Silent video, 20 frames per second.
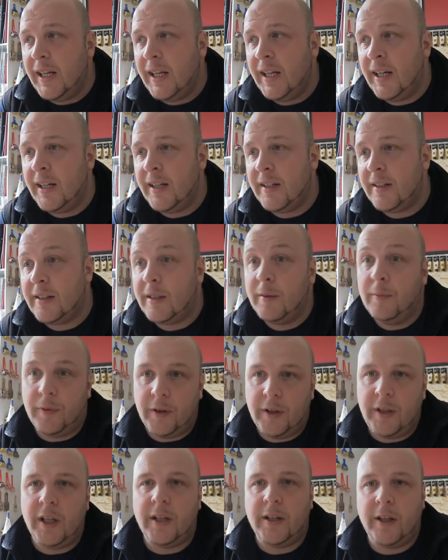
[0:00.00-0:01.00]
Et ce qui me
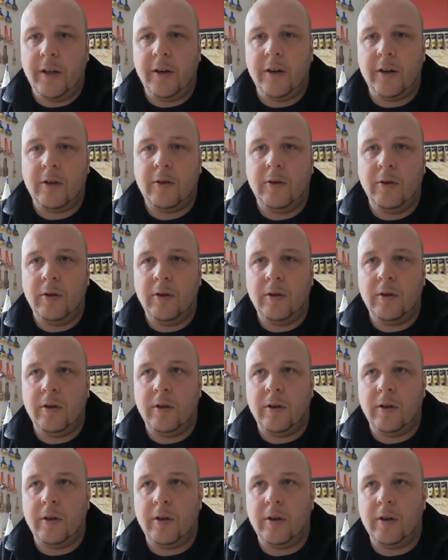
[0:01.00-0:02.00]
fait dire d'ailleurs que
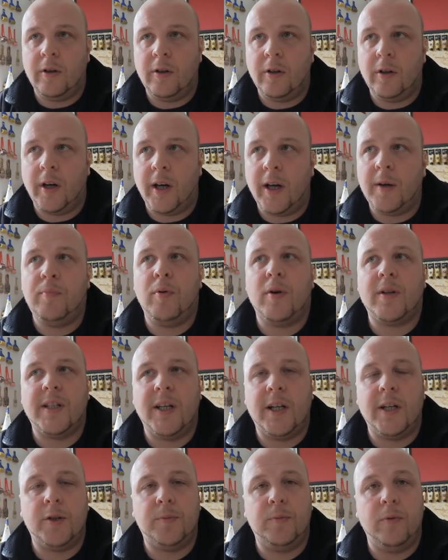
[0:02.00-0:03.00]
euh, rien que pour
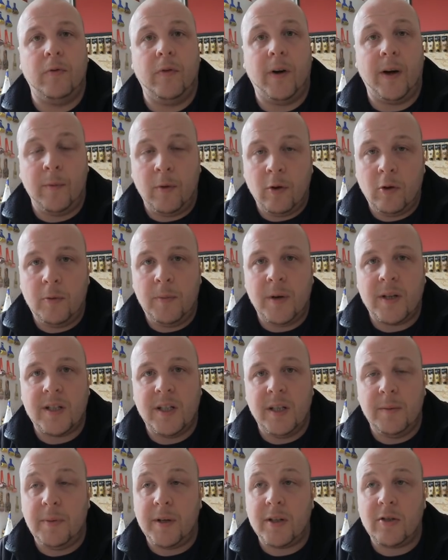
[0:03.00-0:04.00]
ça, je peux vraiment le
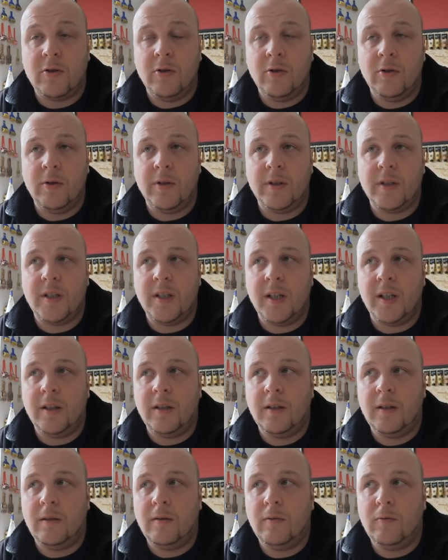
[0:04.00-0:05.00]
remercier parce que
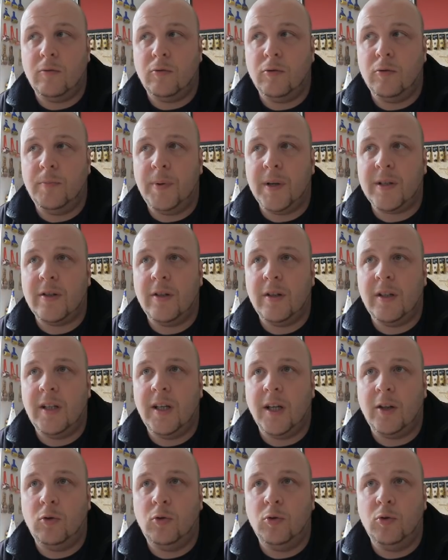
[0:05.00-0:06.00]
c'est une personne
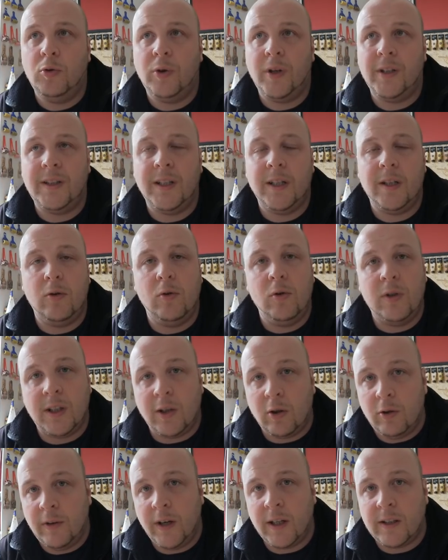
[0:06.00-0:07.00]
qui a toujours été
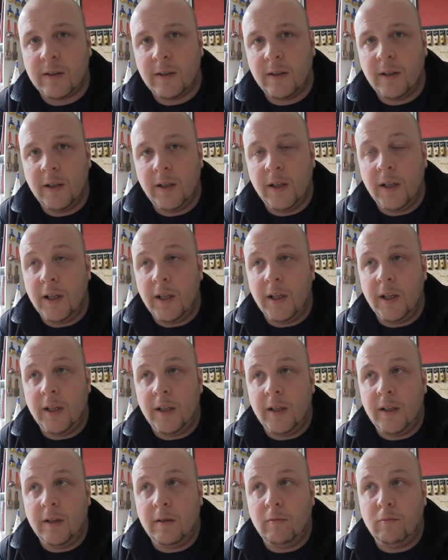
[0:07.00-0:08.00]
ultra ouverte.
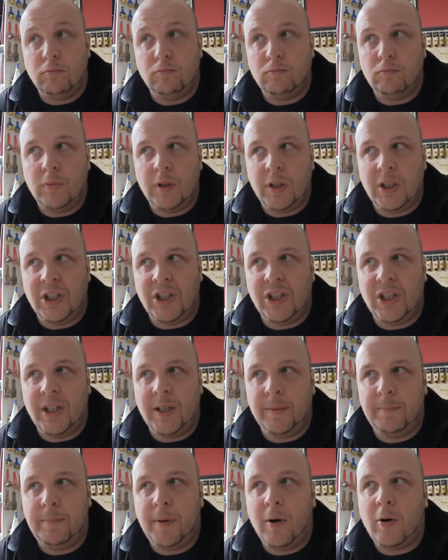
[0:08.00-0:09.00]

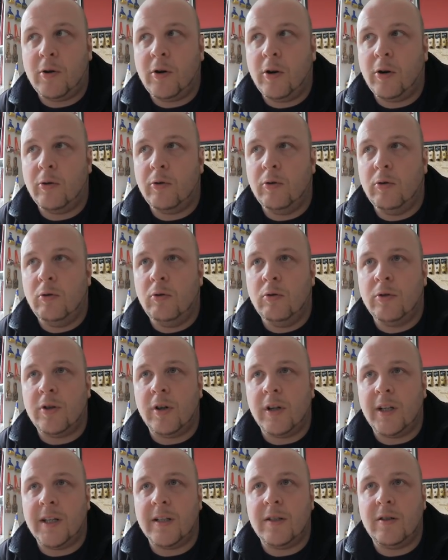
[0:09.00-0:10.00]
J'ai pas encore eu une
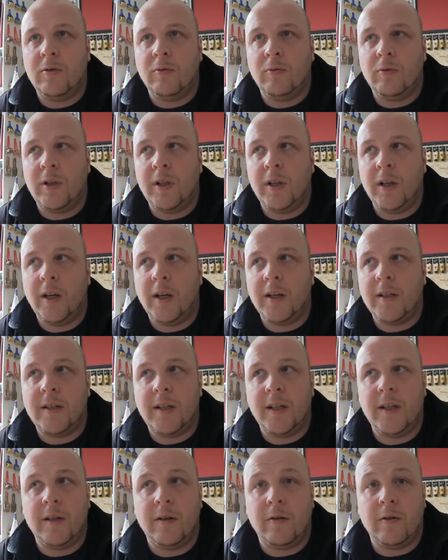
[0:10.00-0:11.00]
seule question qui est
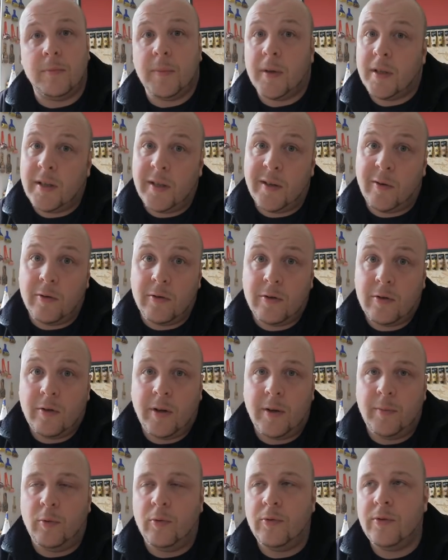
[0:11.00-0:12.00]
restée euh, bah,
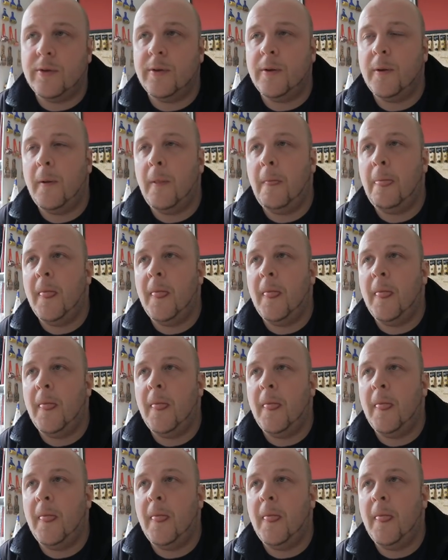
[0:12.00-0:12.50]
sans réponse.